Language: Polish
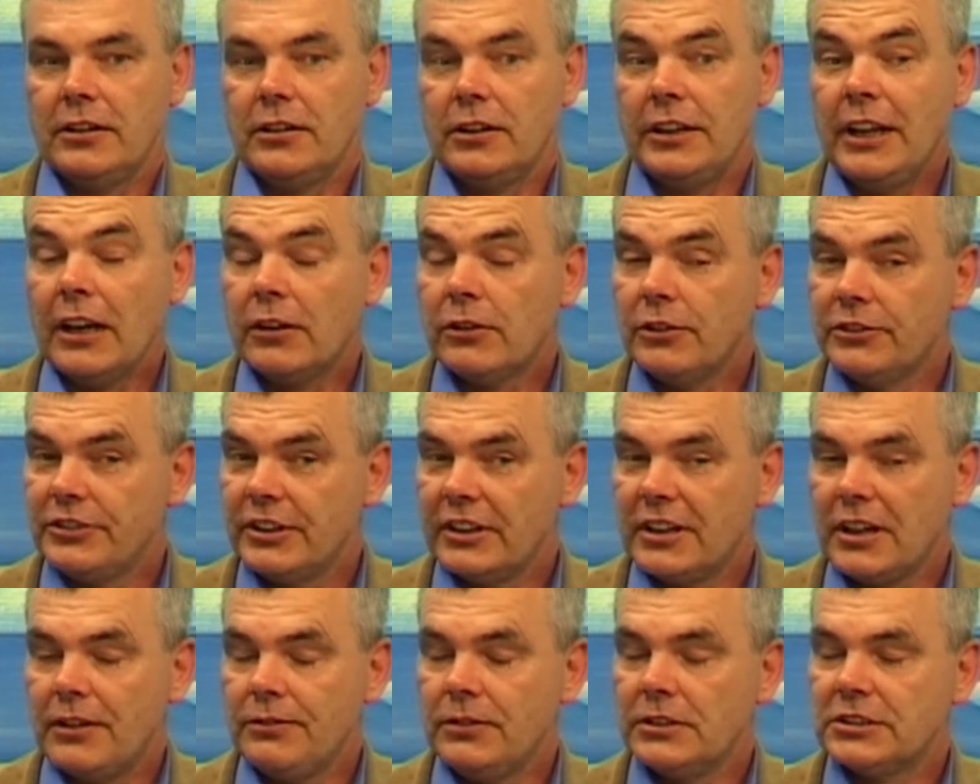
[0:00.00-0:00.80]
Jako
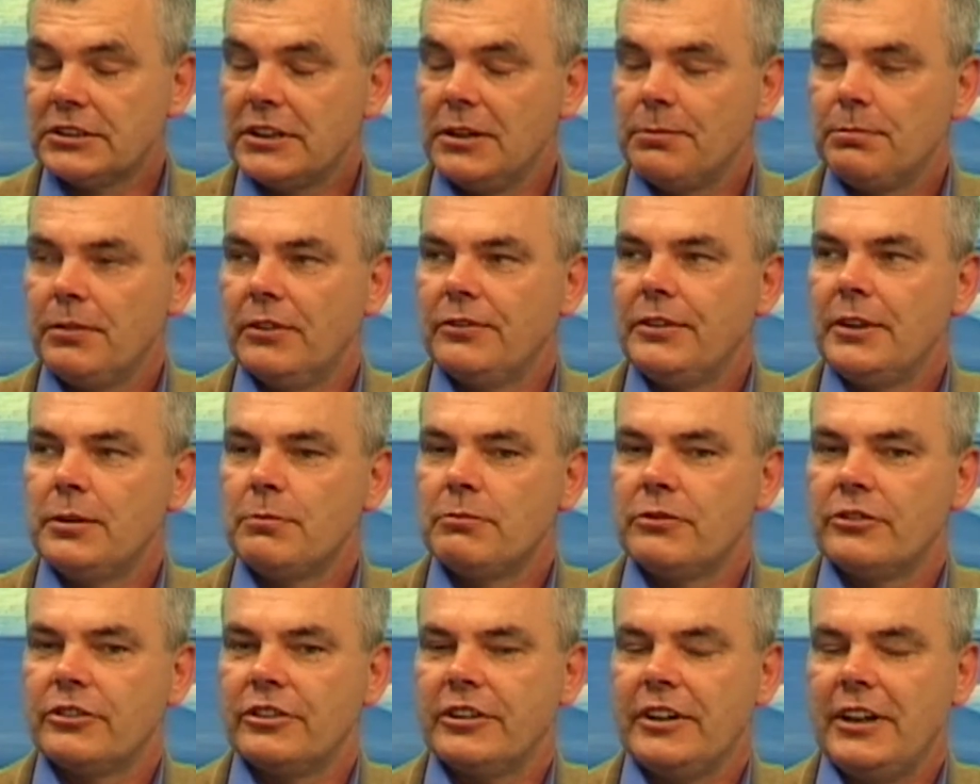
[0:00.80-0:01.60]
ciekawostkę
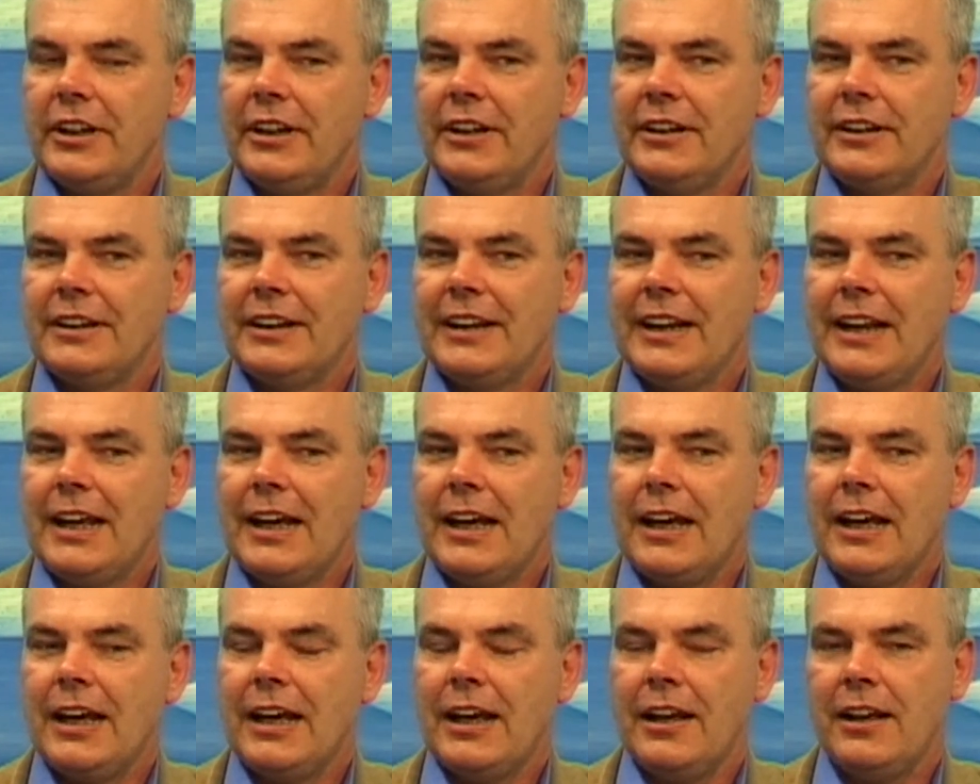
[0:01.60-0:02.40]
powiem, że
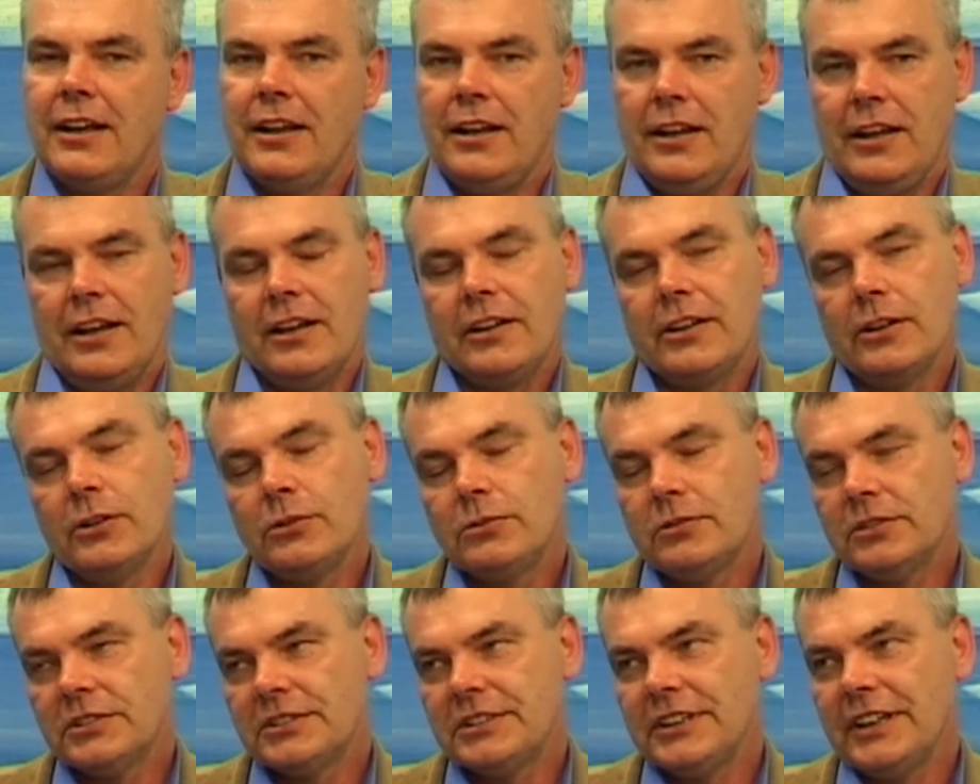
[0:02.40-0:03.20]
na
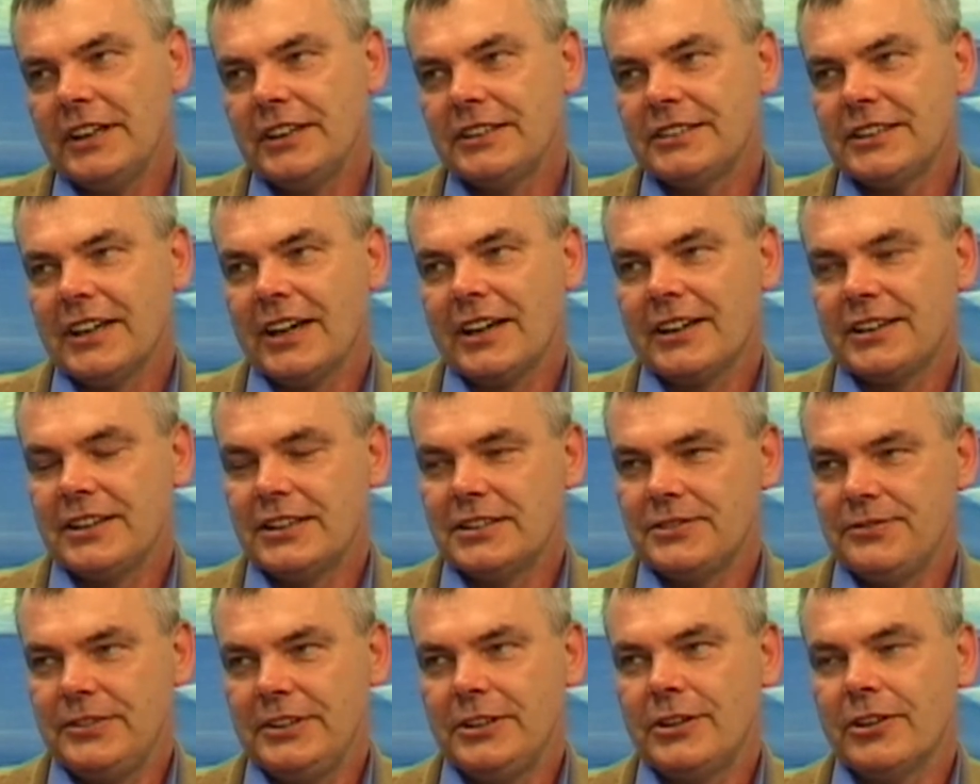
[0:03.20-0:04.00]
kilku zdjęciach
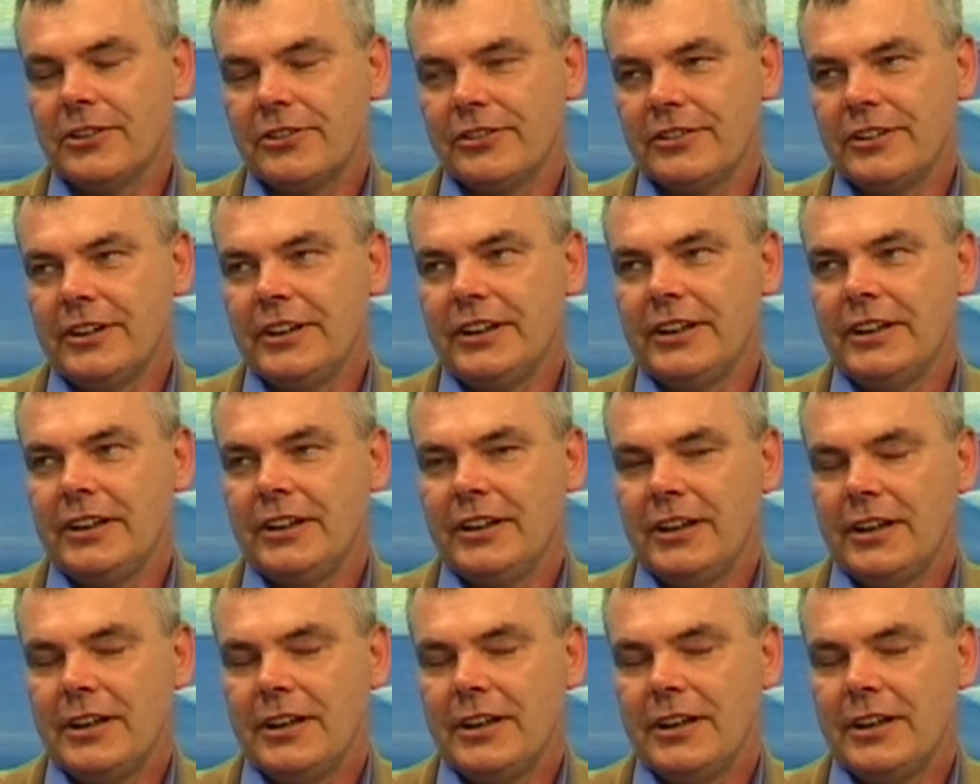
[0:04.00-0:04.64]
jest widoczny